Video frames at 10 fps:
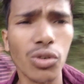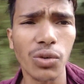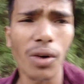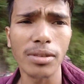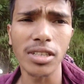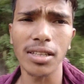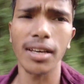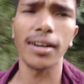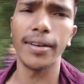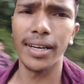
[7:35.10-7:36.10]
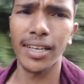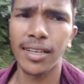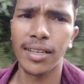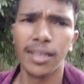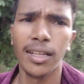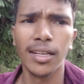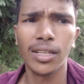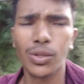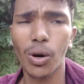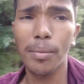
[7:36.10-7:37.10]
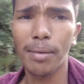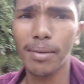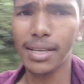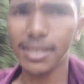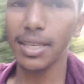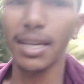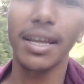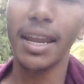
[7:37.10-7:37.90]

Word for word: क्योंकि वहाँ ज़्यादा ही गड्ढे हैं तो अभी हम यहाँ से सीधा